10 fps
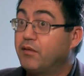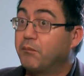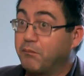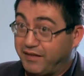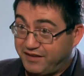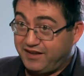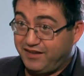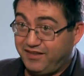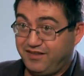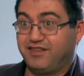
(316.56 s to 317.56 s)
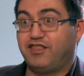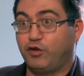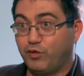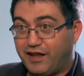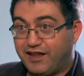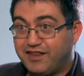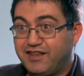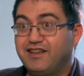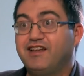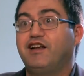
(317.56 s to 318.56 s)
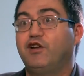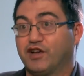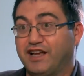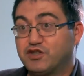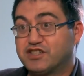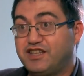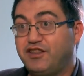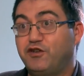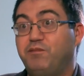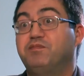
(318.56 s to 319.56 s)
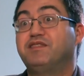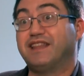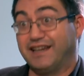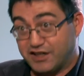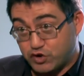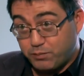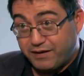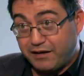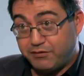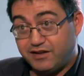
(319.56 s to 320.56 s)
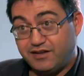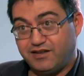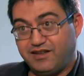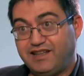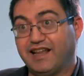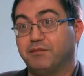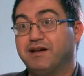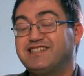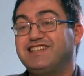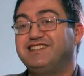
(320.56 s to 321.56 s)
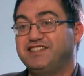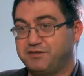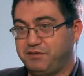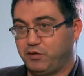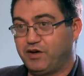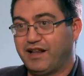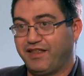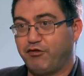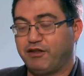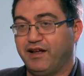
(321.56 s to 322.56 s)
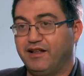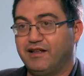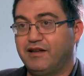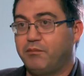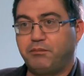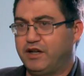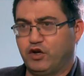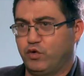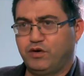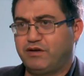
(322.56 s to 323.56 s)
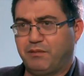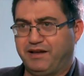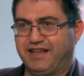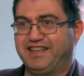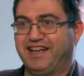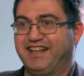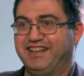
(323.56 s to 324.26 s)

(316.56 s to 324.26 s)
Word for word: Madrid ciudad lo que ha hecho ha sido tener superávit y además disminuir la deuda, pero no en una pequeña